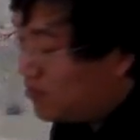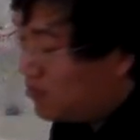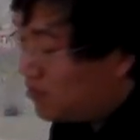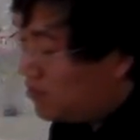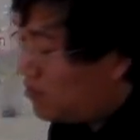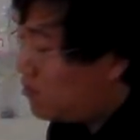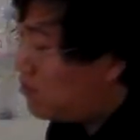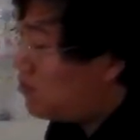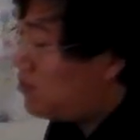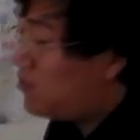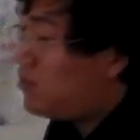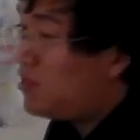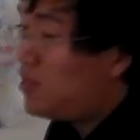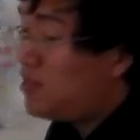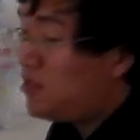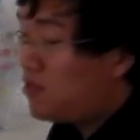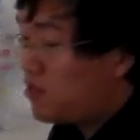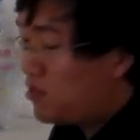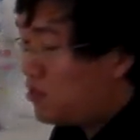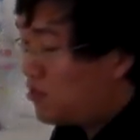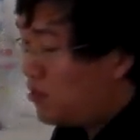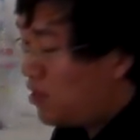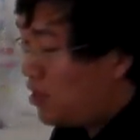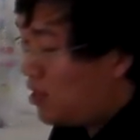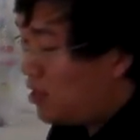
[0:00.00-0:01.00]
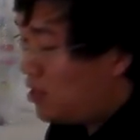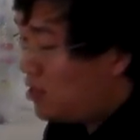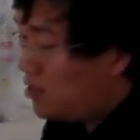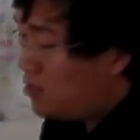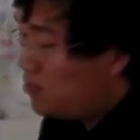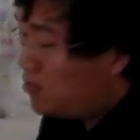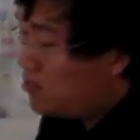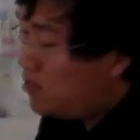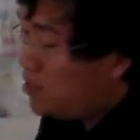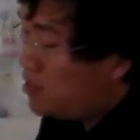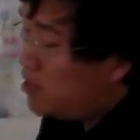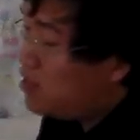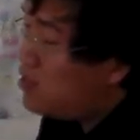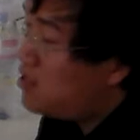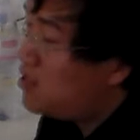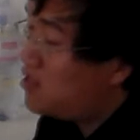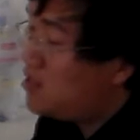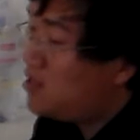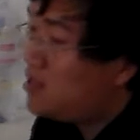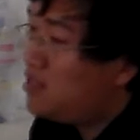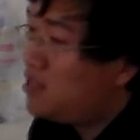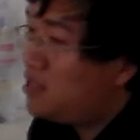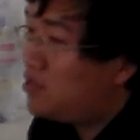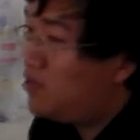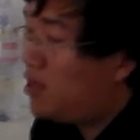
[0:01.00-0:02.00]
就朱熹就说了，如果你只
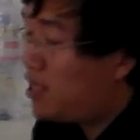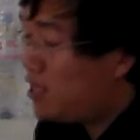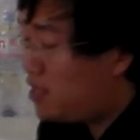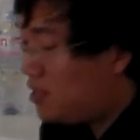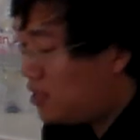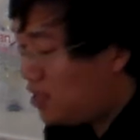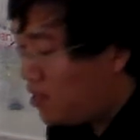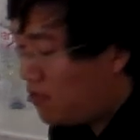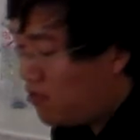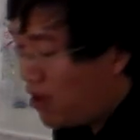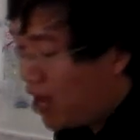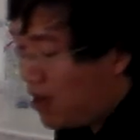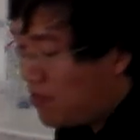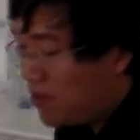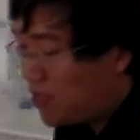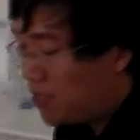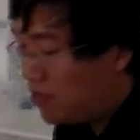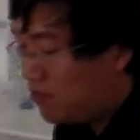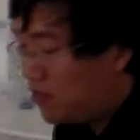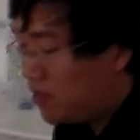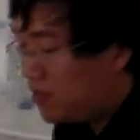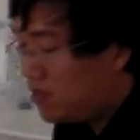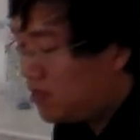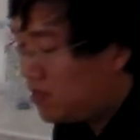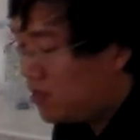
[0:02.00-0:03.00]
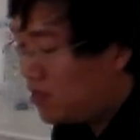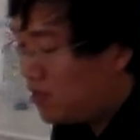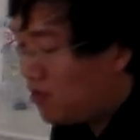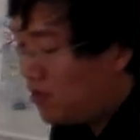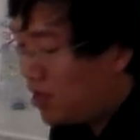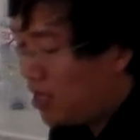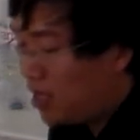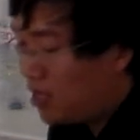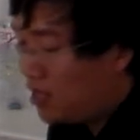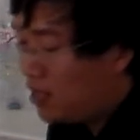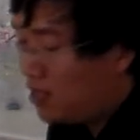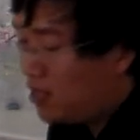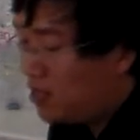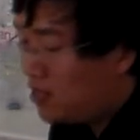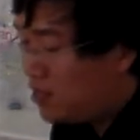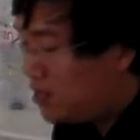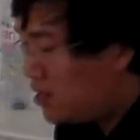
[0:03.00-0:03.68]
是喜欢那些华美的文辞的话，